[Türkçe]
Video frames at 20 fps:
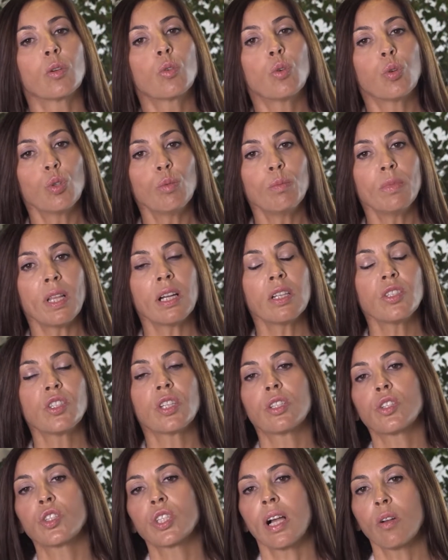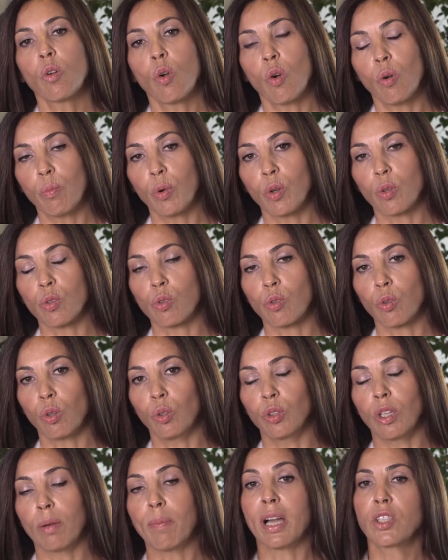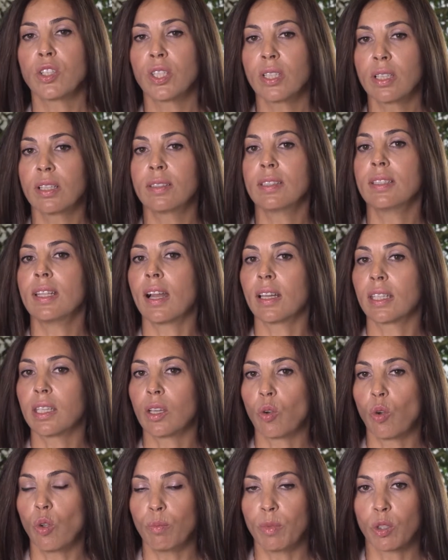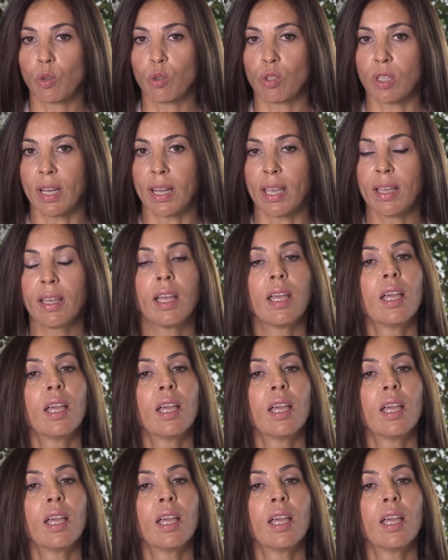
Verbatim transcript: kurumlar çalışan kompozisyonunda başta kadın erkek olmak üzere